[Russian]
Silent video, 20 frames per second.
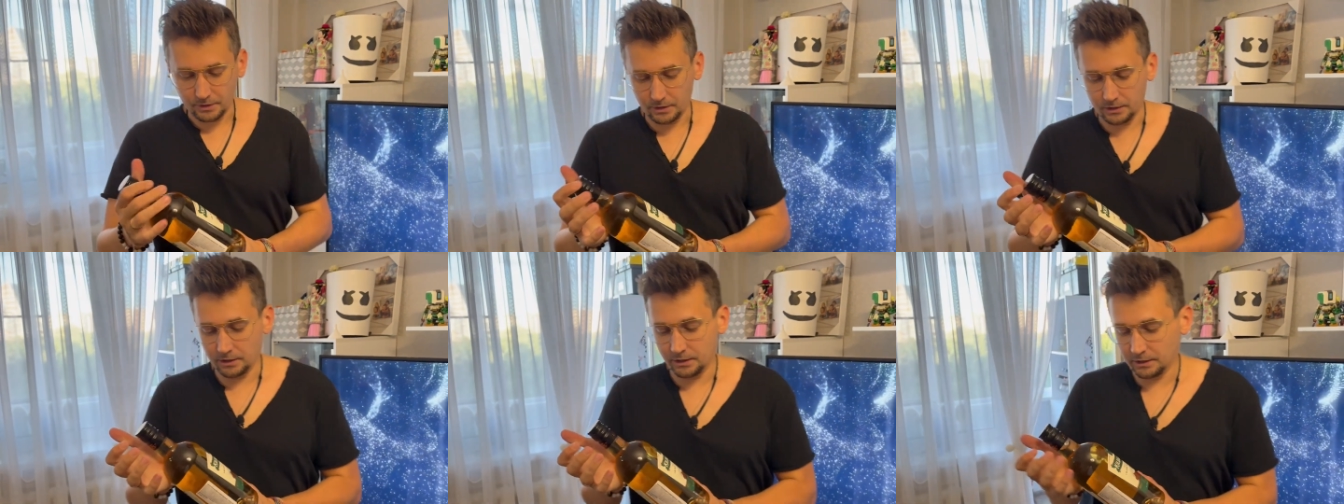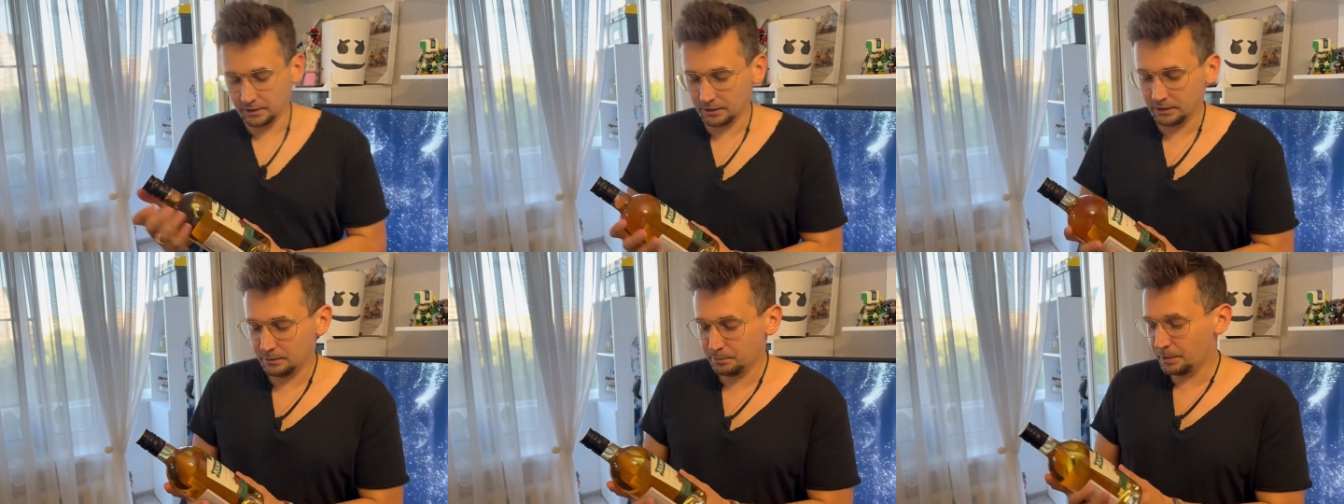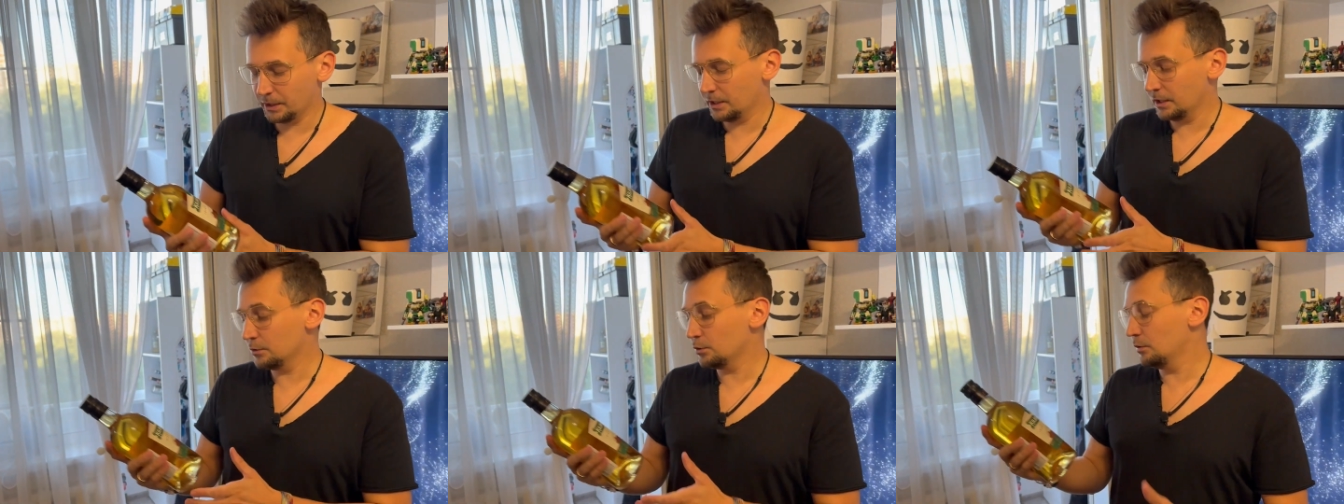Э,
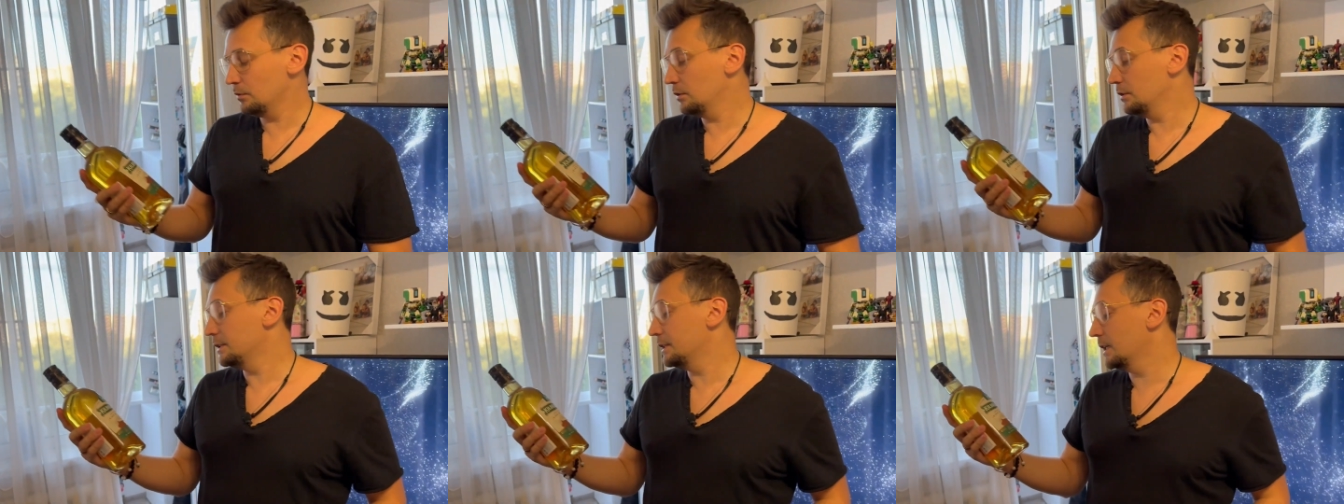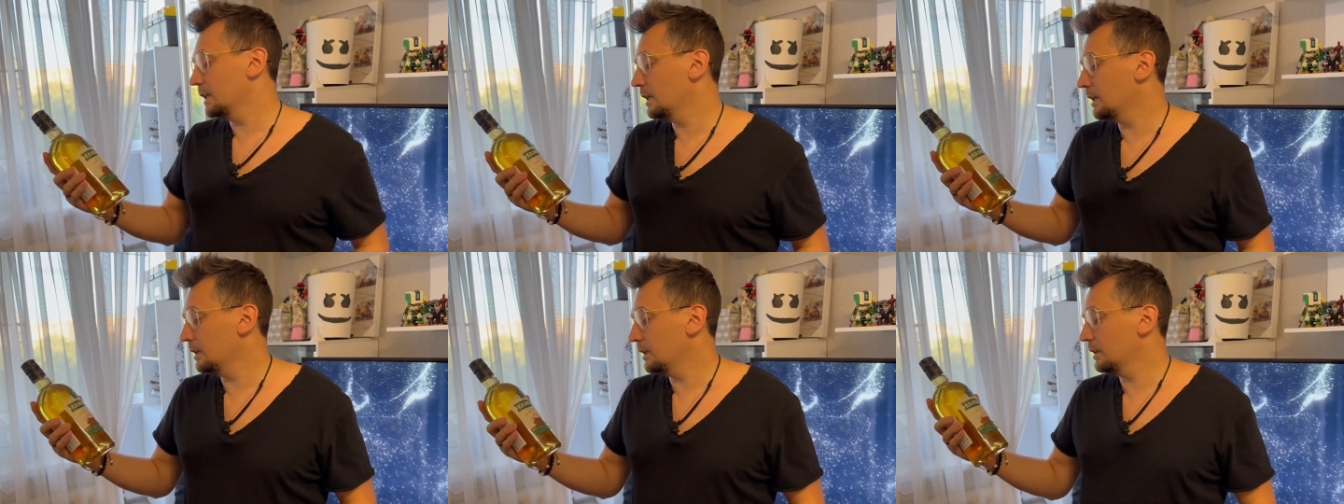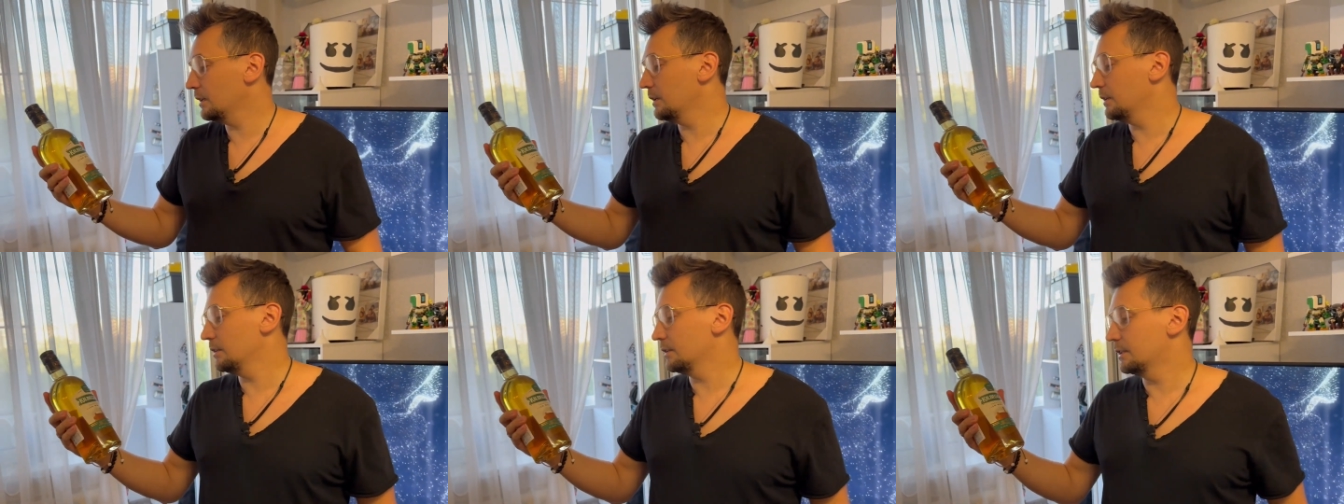приготовил
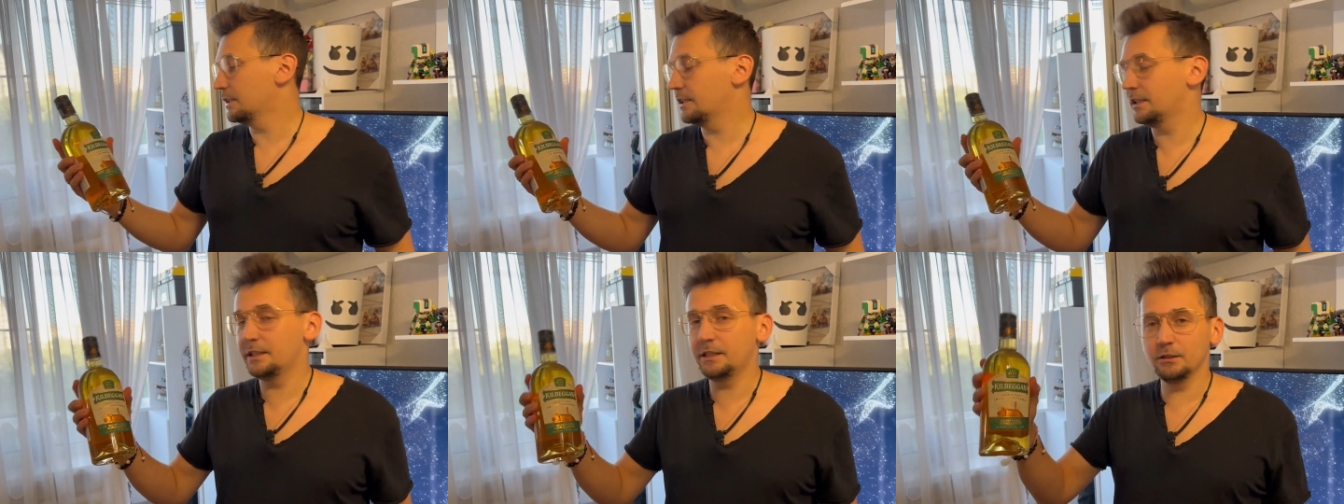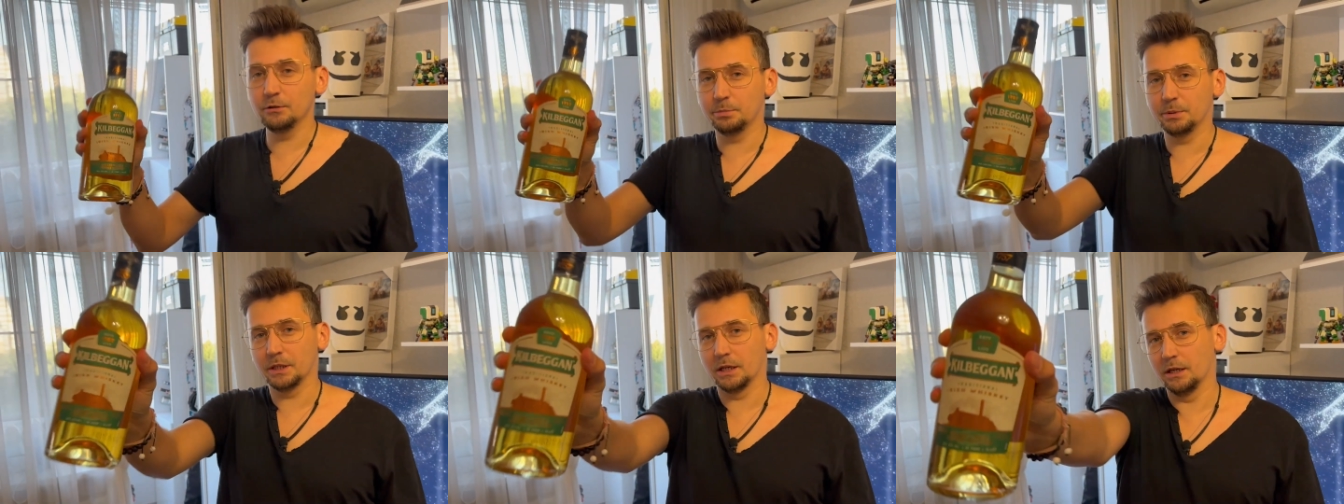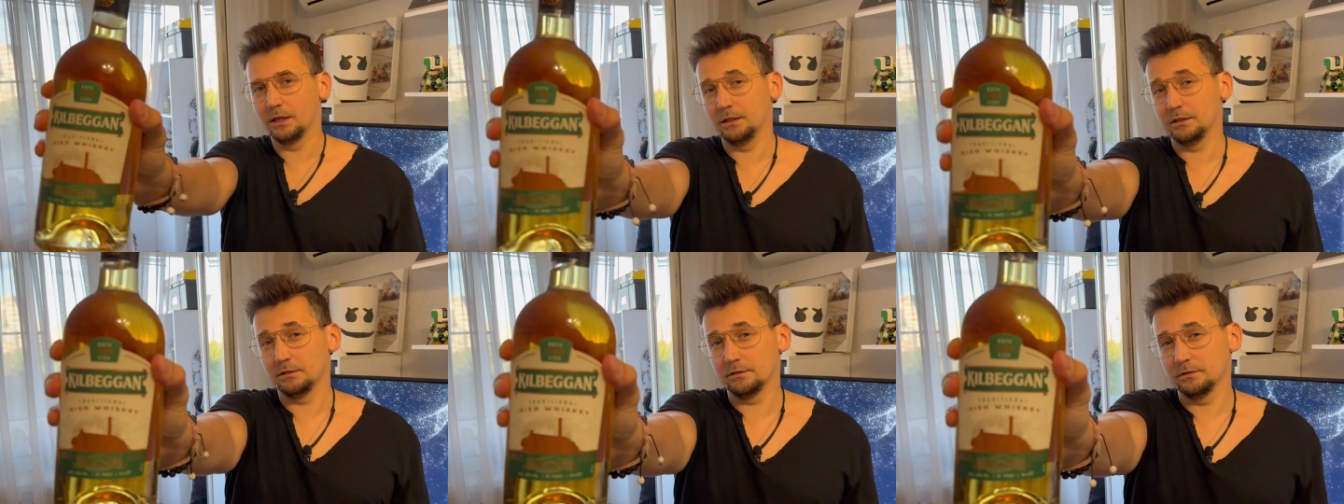я
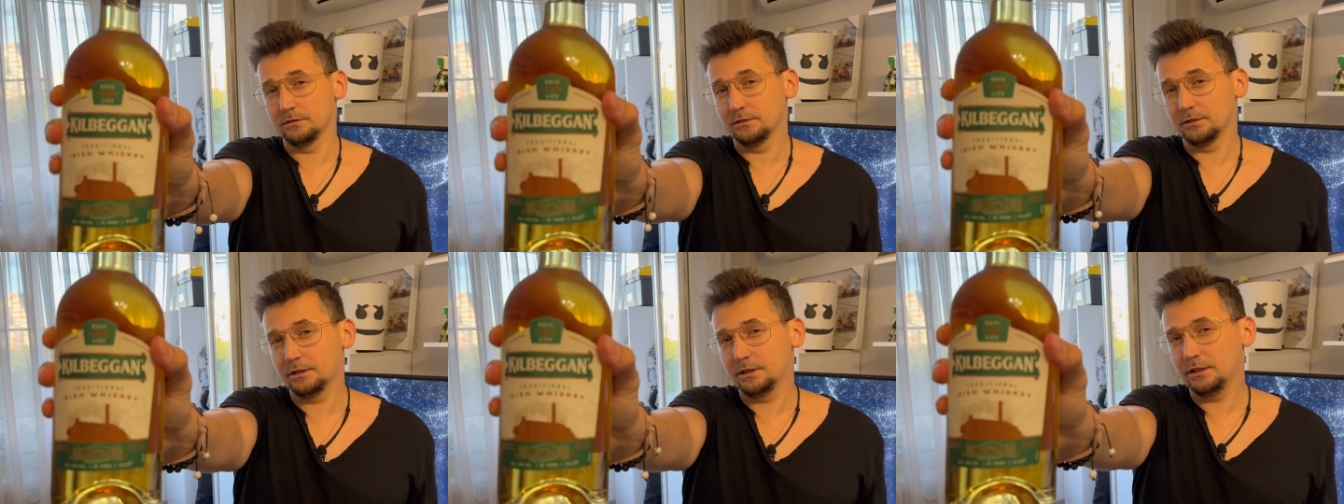Килбиган.